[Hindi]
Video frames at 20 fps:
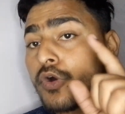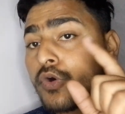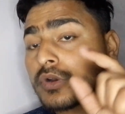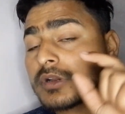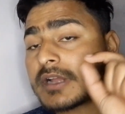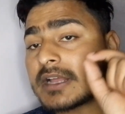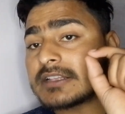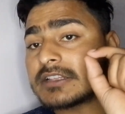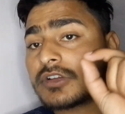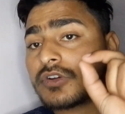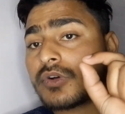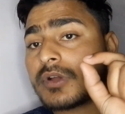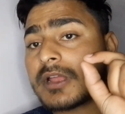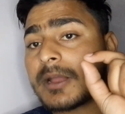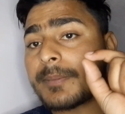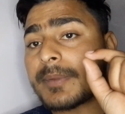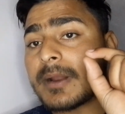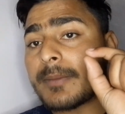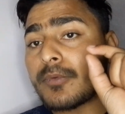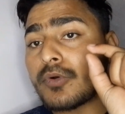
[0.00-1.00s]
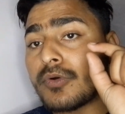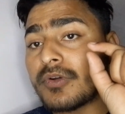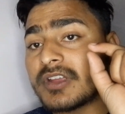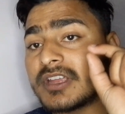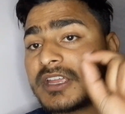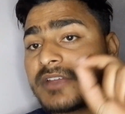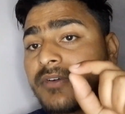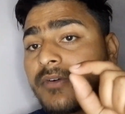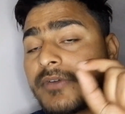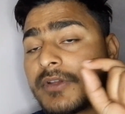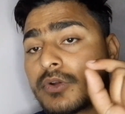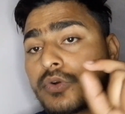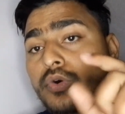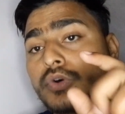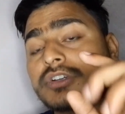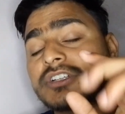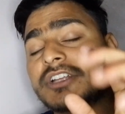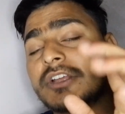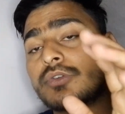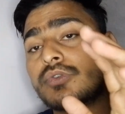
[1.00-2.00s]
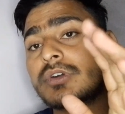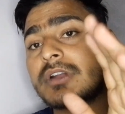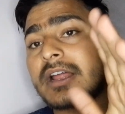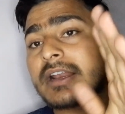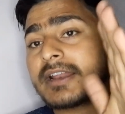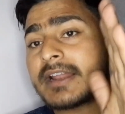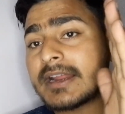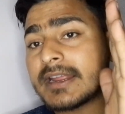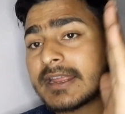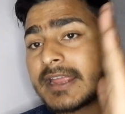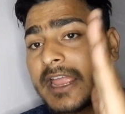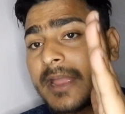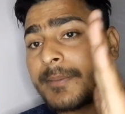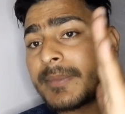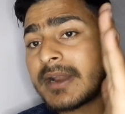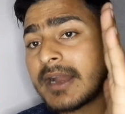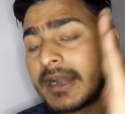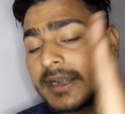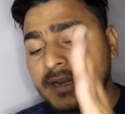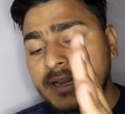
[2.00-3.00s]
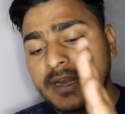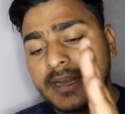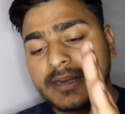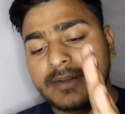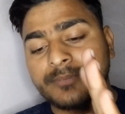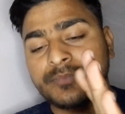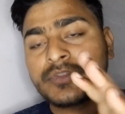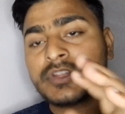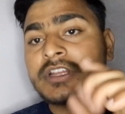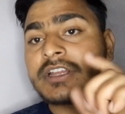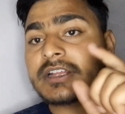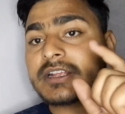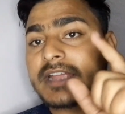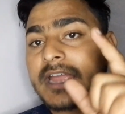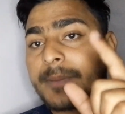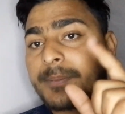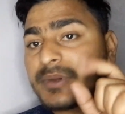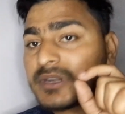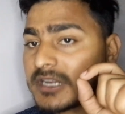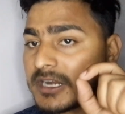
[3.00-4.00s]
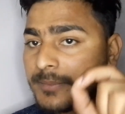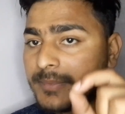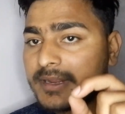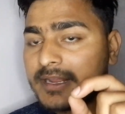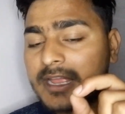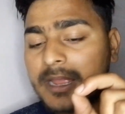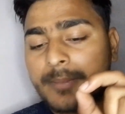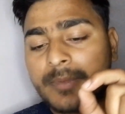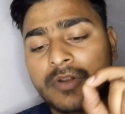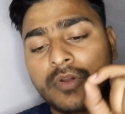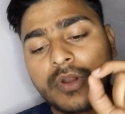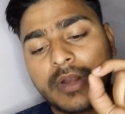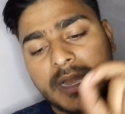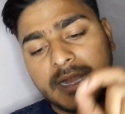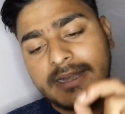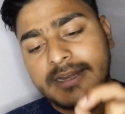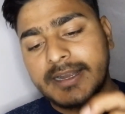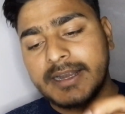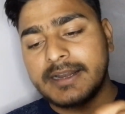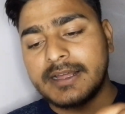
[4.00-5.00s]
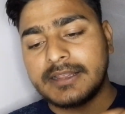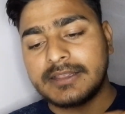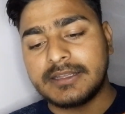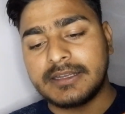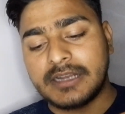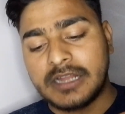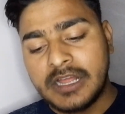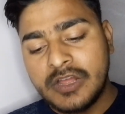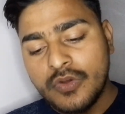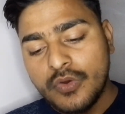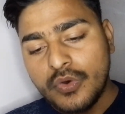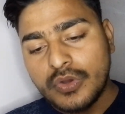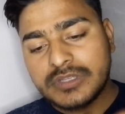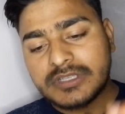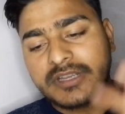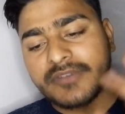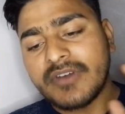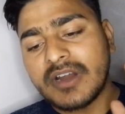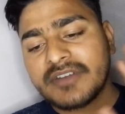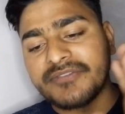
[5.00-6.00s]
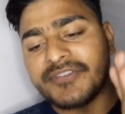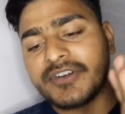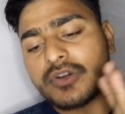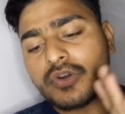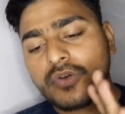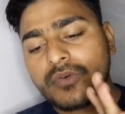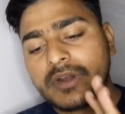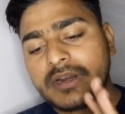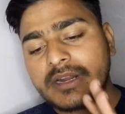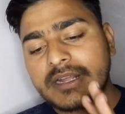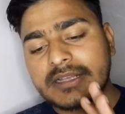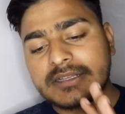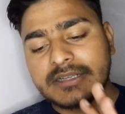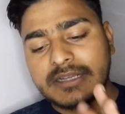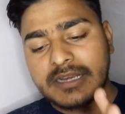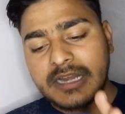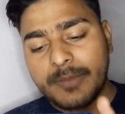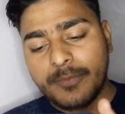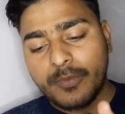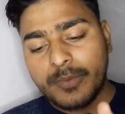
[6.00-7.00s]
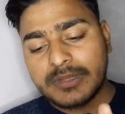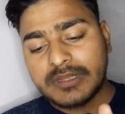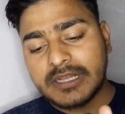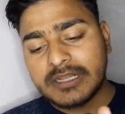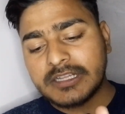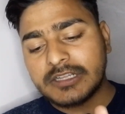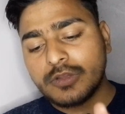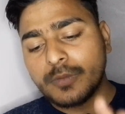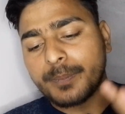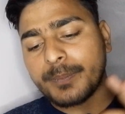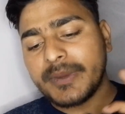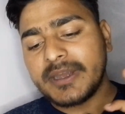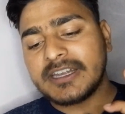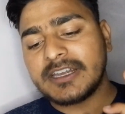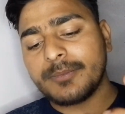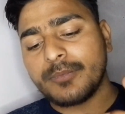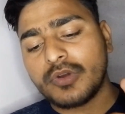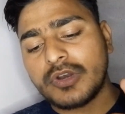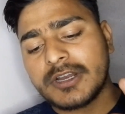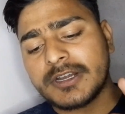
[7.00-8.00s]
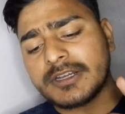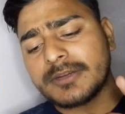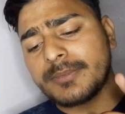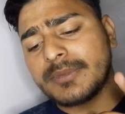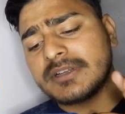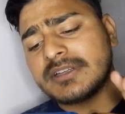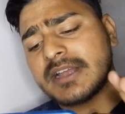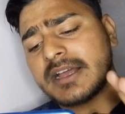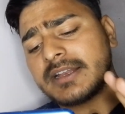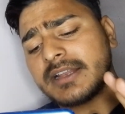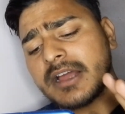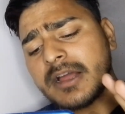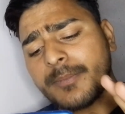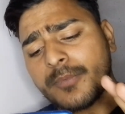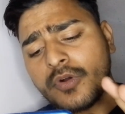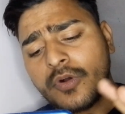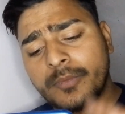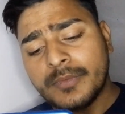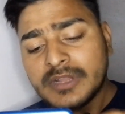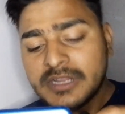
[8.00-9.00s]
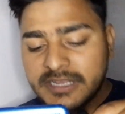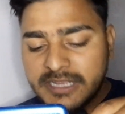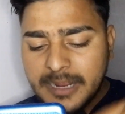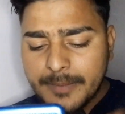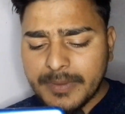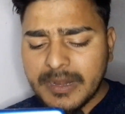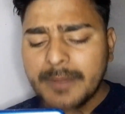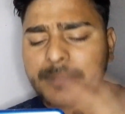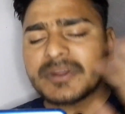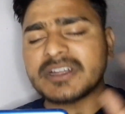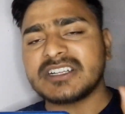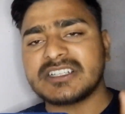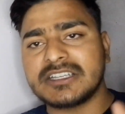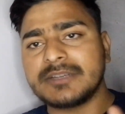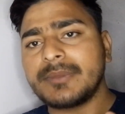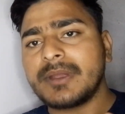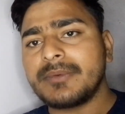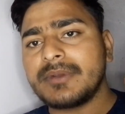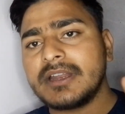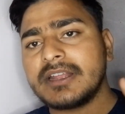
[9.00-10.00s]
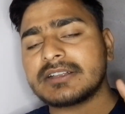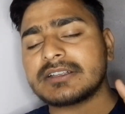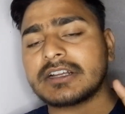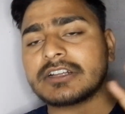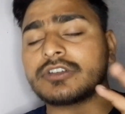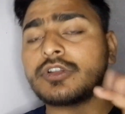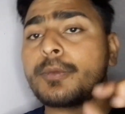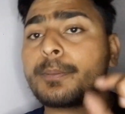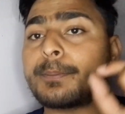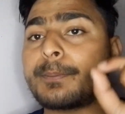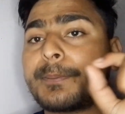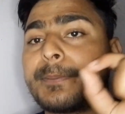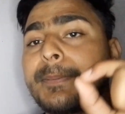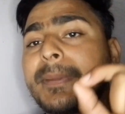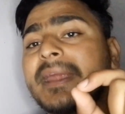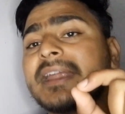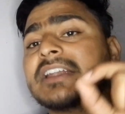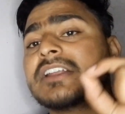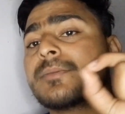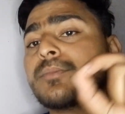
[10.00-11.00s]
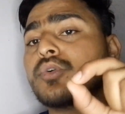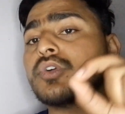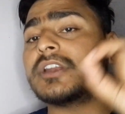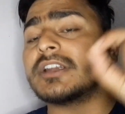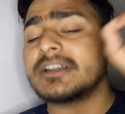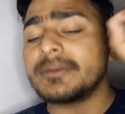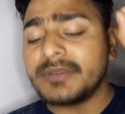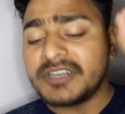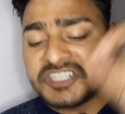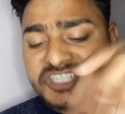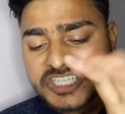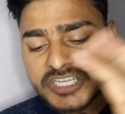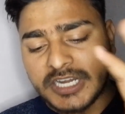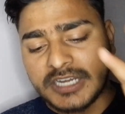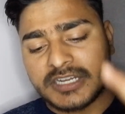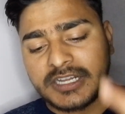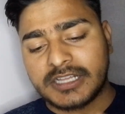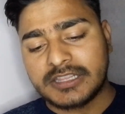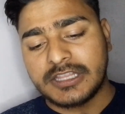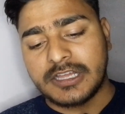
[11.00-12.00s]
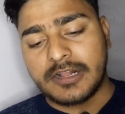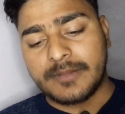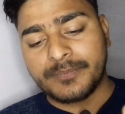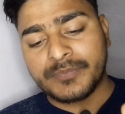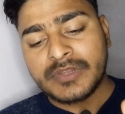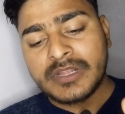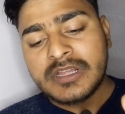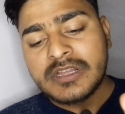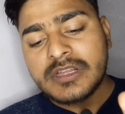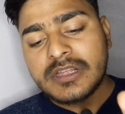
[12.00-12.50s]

और गैस देखो यहाँ पर आपको गिव अवे कोड जरूर डालना गेमर और हंड्रेड कैपिटल में गैमर और हंड्रेड डाल देना उसके बाद विड्रोवल कैसे करना आपको बता देता हूँ पेटीएम वॉलेट में जाना आपको यहाँ पर आप किसी में भी ले सकते हो पेटीएम वॉलेट में इंस्टेंट आता